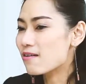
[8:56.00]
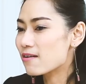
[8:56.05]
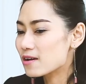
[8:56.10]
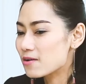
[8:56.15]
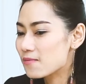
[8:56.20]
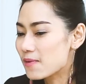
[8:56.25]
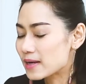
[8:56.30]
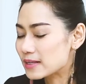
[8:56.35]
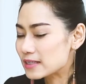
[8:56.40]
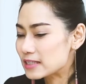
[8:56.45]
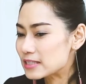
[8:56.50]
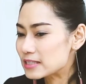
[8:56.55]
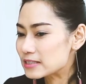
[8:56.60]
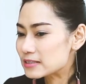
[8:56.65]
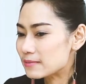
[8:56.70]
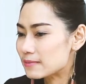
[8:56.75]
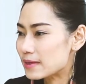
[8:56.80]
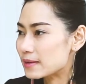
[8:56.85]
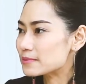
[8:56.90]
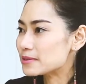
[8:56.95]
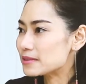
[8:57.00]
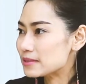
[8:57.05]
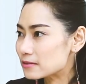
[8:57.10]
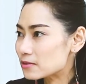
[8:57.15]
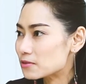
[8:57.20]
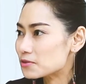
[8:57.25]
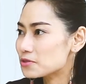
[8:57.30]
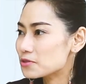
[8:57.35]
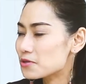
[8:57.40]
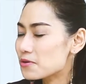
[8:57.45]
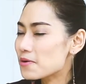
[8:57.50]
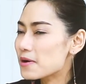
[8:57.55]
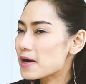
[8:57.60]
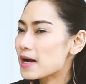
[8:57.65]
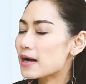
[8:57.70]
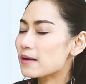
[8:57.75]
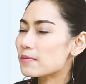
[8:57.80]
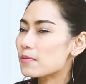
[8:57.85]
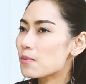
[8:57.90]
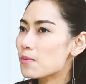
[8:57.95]
ข้อระวังนิดนึงสำหรับสื่อโซเชียล
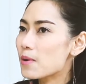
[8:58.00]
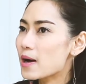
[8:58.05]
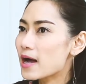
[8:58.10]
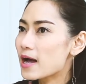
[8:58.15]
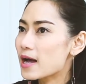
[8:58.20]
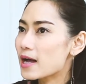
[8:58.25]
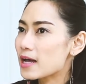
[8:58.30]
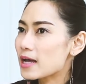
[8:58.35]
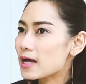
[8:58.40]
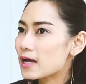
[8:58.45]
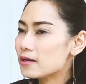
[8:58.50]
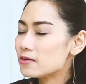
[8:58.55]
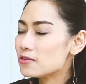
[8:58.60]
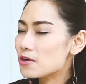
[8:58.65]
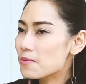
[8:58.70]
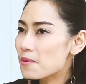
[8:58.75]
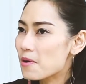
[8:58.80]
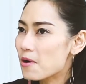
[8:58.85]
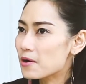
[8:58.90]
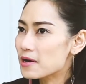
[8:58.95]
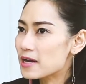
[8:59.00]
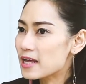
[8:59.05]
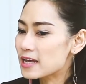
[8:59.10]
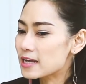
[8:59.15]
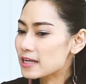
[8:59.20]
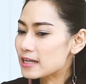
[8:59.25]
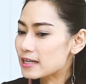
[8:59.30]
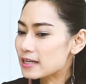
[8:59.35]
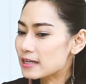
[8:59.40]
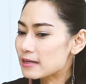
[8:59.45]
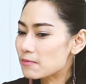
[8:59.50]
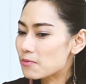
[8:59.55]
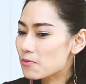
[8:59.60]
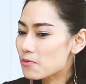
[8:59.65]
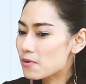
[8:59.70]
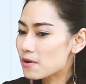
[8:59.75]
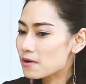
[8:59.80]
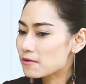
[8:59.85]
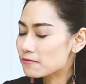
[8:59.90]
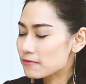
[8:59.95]
ค่ะเพราะว่าโดยเฉพาะในพ
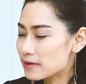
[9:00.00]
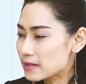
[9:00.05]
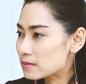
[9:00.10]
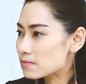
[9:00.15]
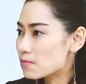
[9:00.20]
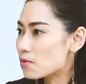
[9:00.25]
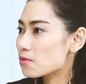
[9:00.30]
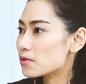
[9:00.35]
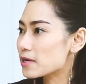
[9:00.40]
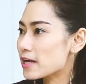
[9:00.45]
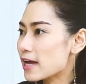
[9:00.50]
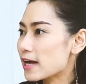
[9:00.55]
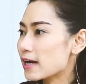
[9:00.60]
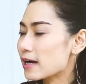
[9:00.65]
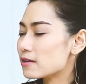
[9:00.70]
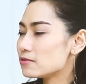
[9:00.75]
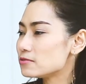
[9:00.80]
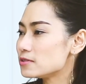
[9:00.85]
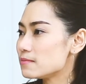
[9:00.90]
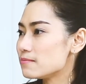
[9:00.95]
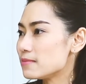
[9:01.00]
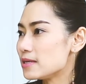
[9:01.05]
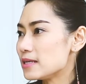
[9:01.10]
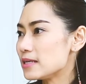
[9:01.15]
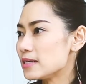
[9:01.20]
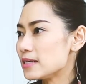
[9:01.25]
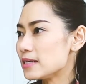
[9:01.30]
วก เฟซบุ๊ก เนี่ยเขาจะมี